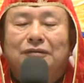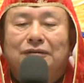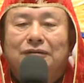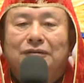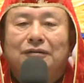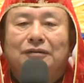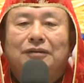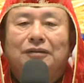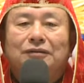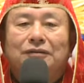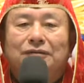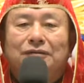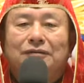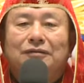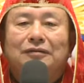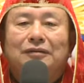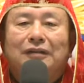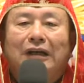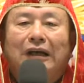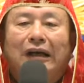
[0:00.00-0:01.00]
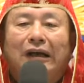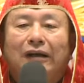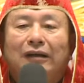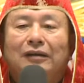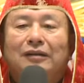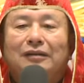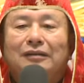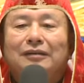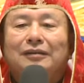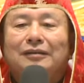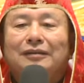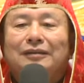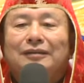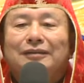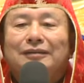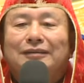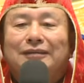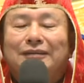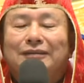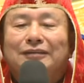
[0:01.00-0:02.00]
四个字啊、
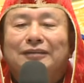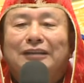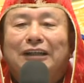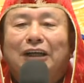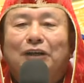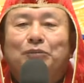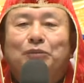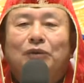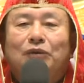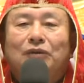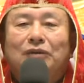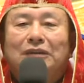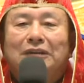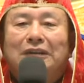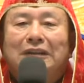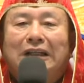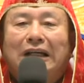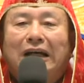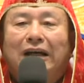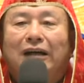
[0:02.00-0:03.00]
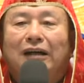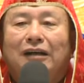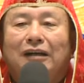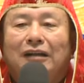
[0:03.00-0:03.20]
新加坡的啦、